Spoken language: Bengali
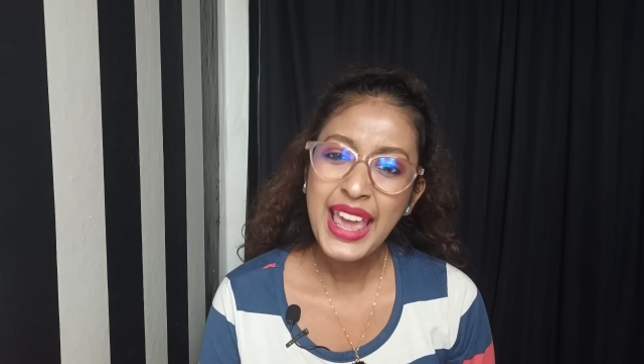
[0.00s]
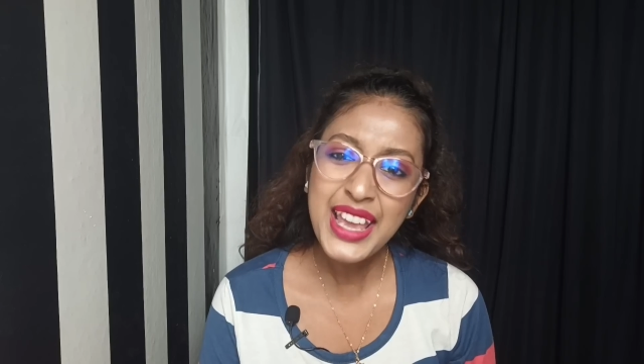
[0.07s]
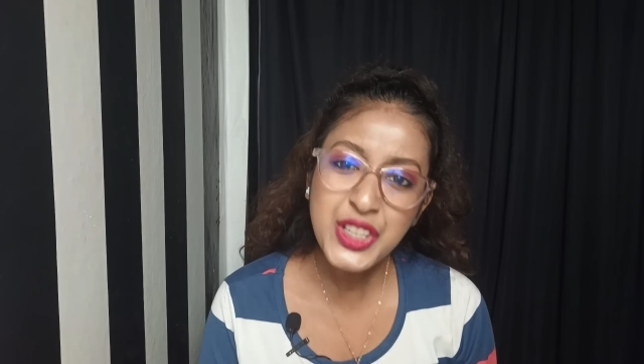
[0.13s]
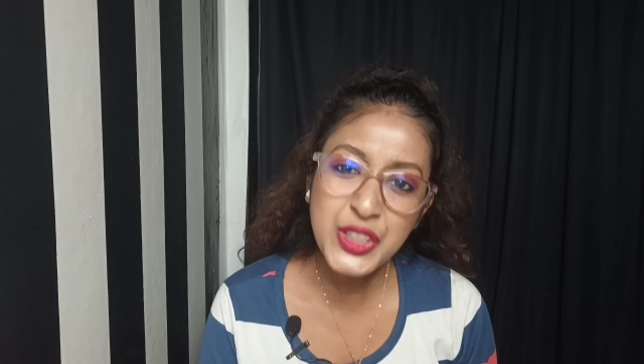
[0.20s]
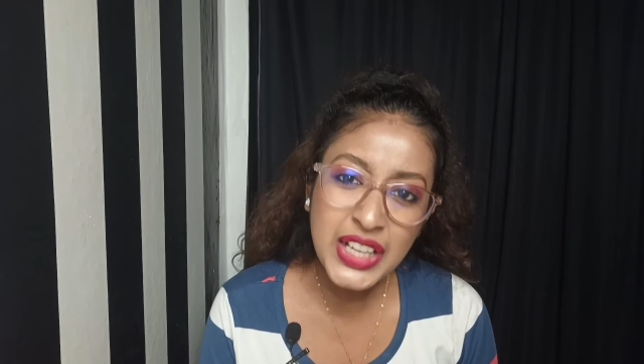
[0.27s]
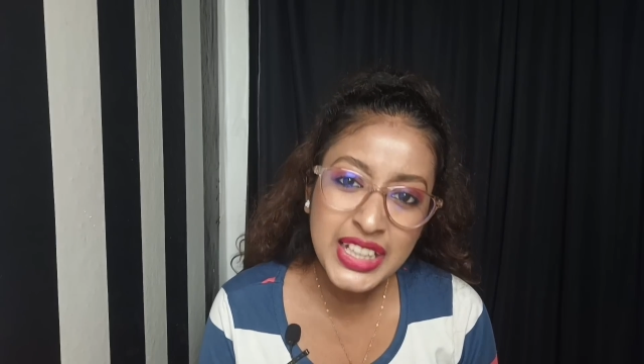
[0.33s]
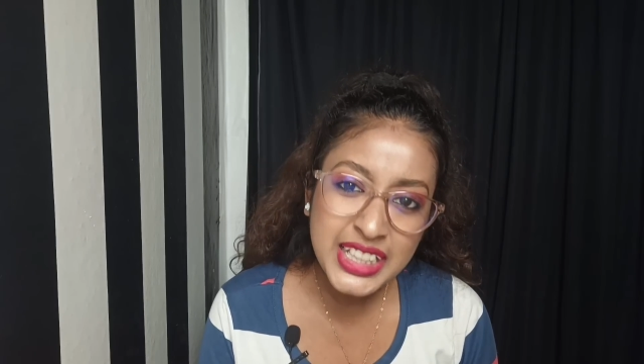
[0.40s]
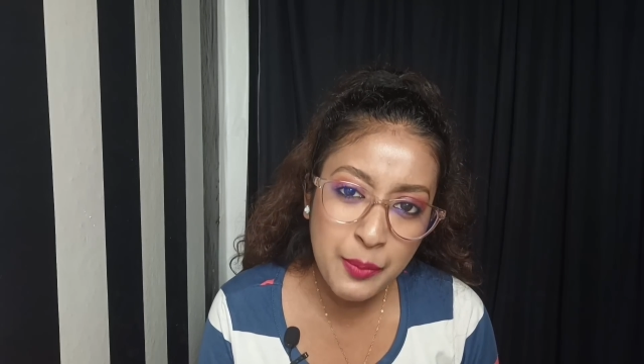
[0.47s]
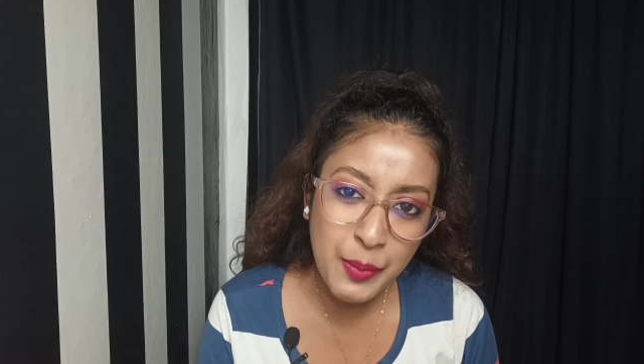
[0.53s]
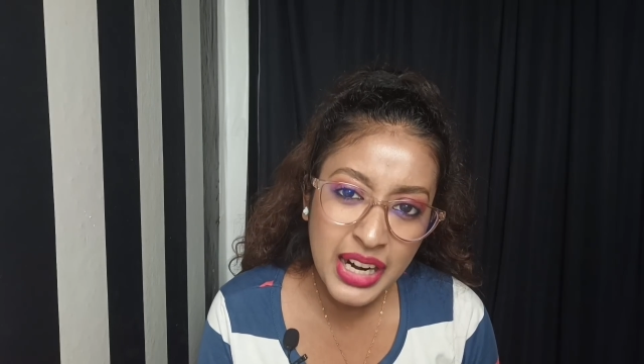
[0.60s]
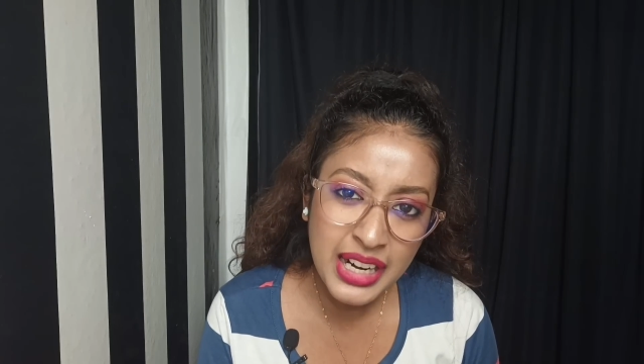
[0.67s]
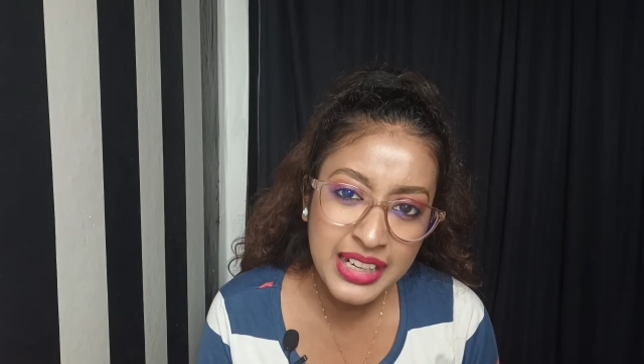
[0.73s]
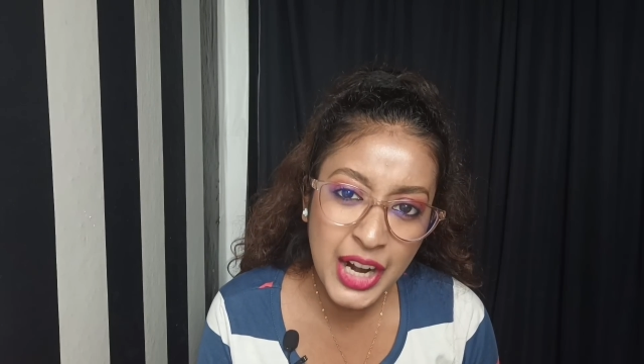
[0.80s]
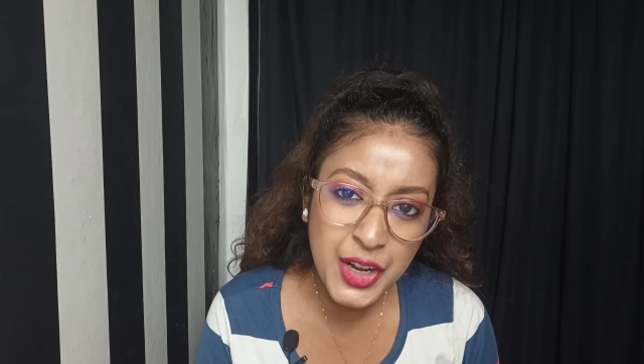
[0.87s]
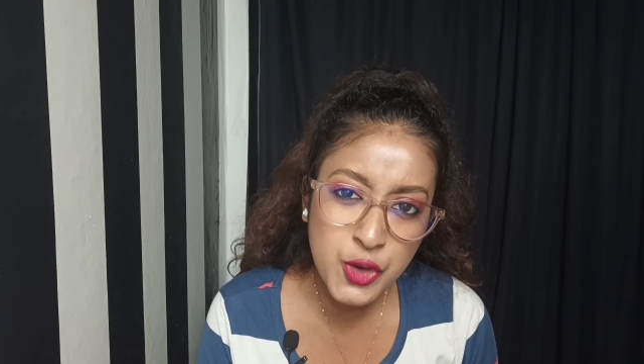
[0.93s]
এই যে
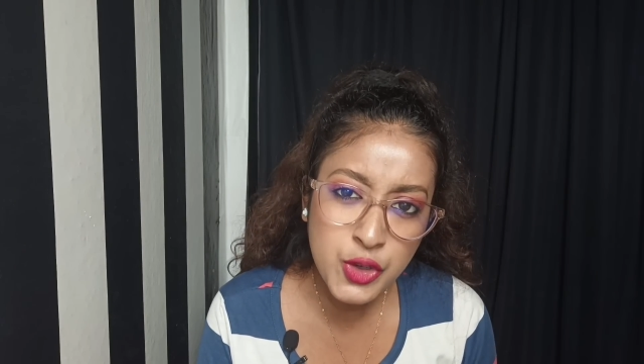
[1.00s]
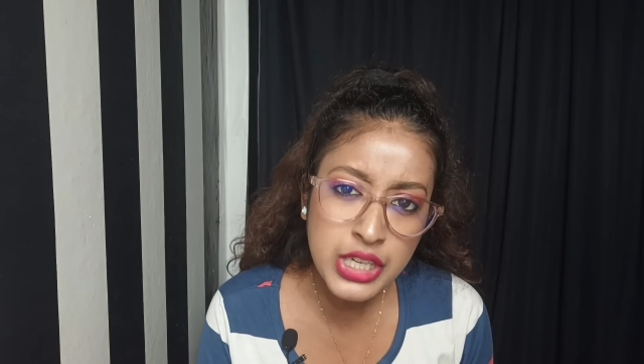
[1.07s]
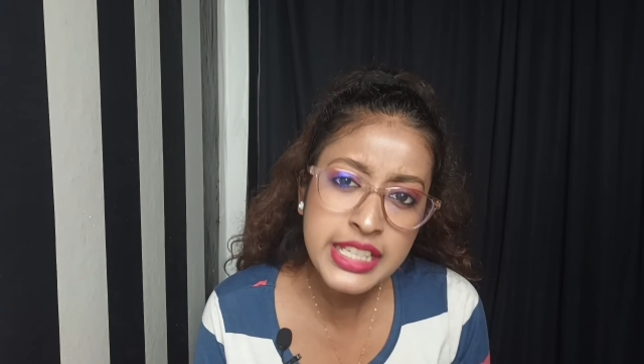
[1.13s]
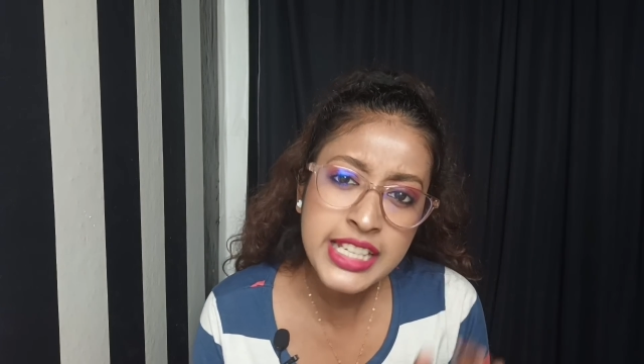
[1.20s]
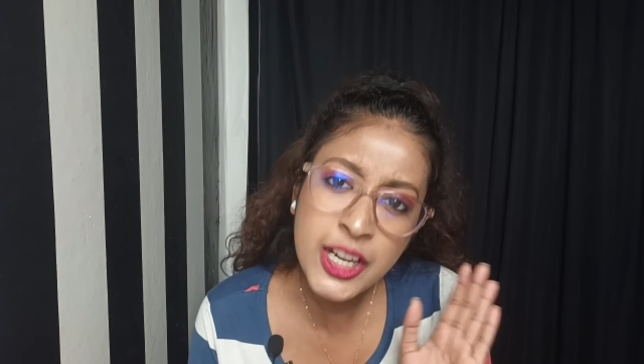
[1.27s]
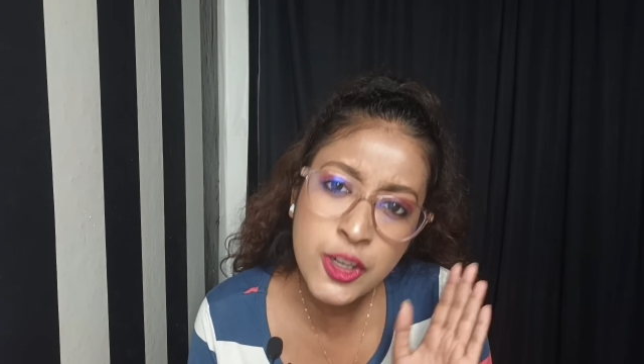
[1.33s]
যাত্রাপালার এই